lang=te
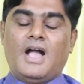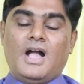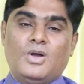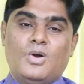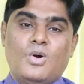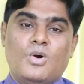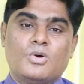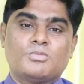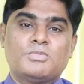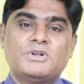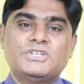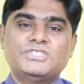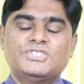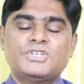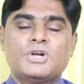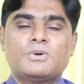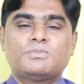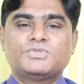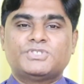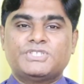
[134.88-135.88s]
ఆ గవర్నమెంట్
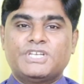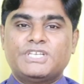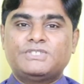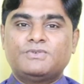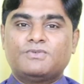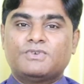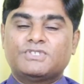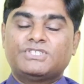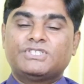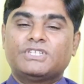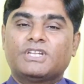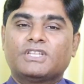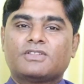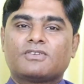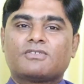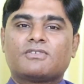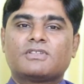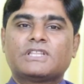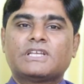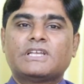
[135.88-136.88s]
జాబ్ చేసి వచ్చిన
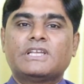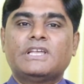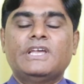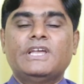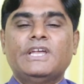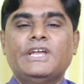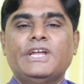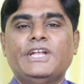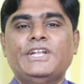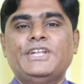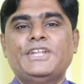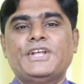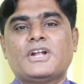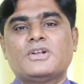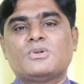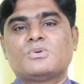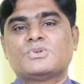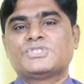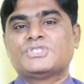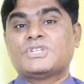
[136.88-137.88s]
తర్వాత
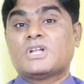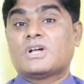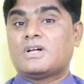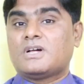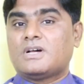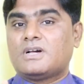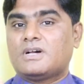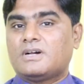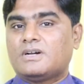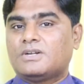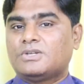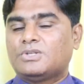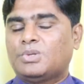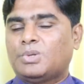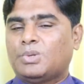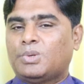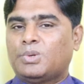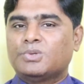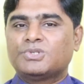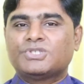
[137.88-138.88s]
ఇంటికాడికి వచ్చినాక
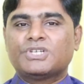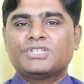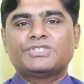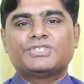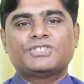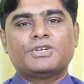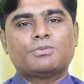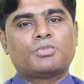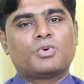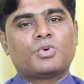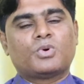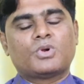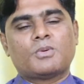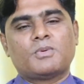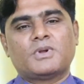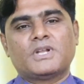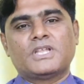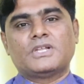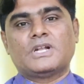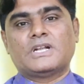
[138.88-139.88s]
ట్యూషన్స్
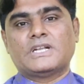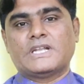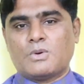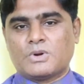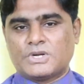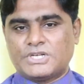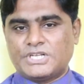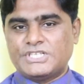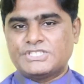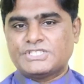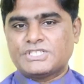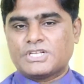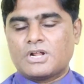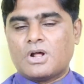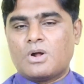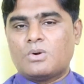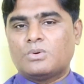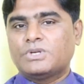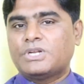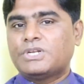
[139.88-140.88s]
చెప్పుకోవడం అనేది అంటే ఒక
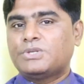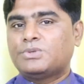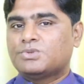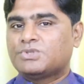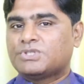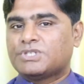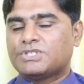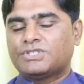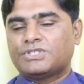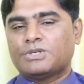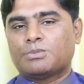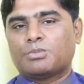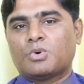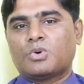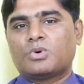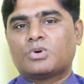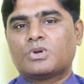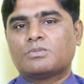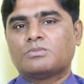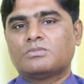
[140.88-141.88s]
టీచర్గా ఉంటే ట్యూషన్స్
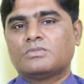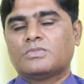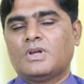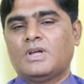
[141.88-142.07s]
చెప్పుకోవడం